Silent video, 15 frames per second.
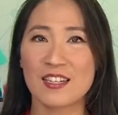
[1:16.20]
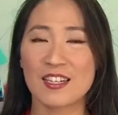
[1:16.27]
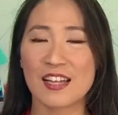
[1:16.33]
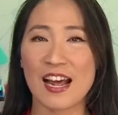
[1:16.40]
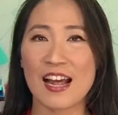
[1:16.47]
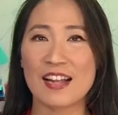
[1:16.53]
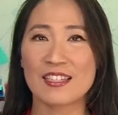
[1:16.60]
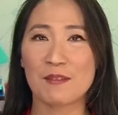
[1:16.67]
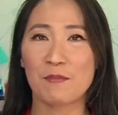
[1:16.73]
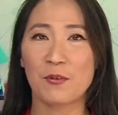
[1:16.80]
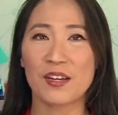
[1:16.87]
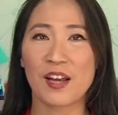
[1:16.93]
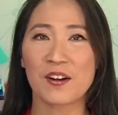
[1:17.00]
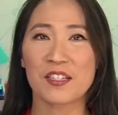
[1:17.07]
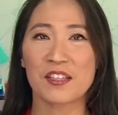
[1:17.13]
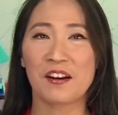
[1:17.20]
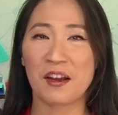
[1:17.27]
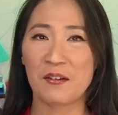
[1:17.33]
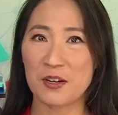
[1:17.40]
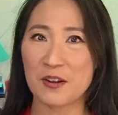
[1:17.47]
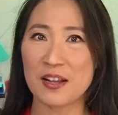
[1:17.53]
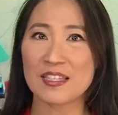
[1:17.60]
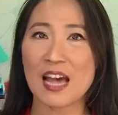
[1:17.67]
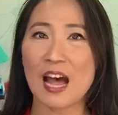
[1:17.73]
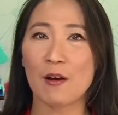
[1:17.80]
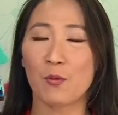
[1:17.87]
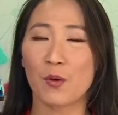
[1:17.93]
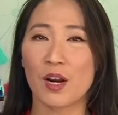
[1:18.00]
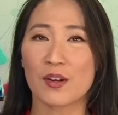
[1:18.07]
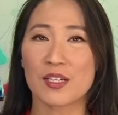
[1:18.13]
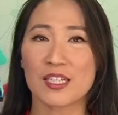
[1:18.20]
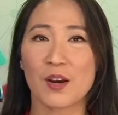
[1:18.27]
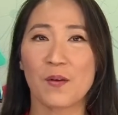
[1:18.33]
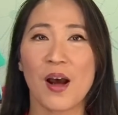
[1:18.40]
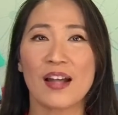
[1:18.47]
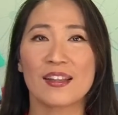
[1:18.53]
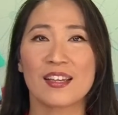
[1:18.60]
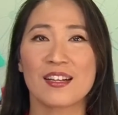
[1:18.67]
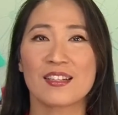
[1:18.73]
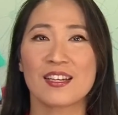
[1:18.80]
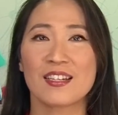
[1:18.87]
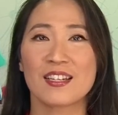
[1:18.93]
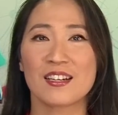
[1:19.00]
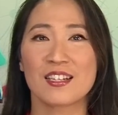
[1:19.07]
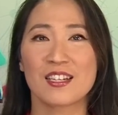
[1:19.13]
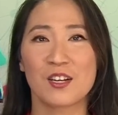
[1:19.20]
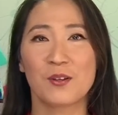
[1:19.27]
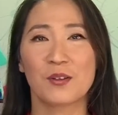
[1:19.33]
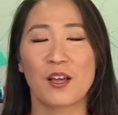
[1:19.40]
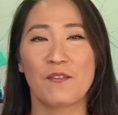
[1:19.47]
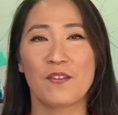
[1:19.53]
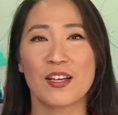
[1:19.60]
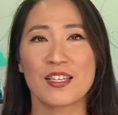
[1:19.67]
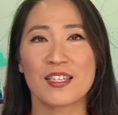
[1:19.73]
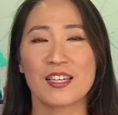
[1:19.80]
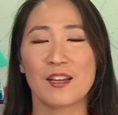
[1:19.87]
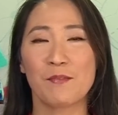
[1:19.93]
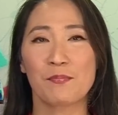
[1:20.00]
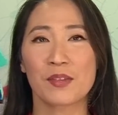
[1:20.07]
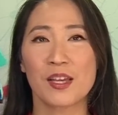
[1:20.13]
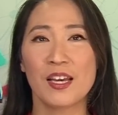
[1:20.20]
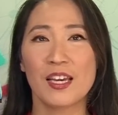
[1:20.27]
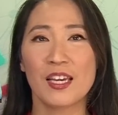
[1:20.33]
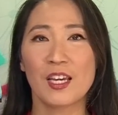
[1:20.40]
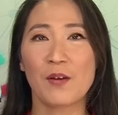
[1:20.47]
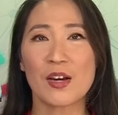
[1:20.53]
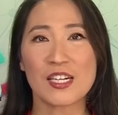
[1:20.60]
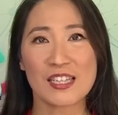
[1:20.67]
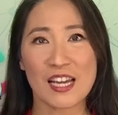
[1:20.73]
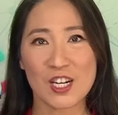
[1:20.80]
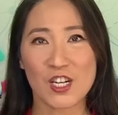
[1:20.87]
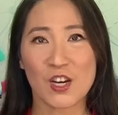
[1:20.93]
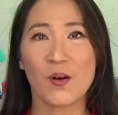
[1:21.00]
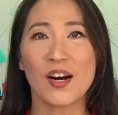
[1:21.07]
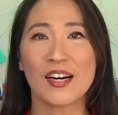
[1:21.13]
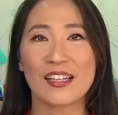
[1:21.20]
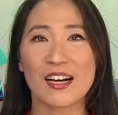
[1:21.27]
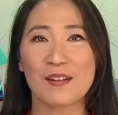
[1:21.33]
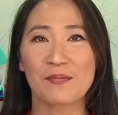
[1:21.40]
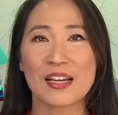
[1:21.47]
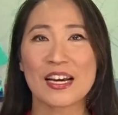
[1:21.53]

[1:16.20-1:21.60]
时事大谈》节目邀请到两位专家，围绕这些话题进行深入的分析。一位是在首尔的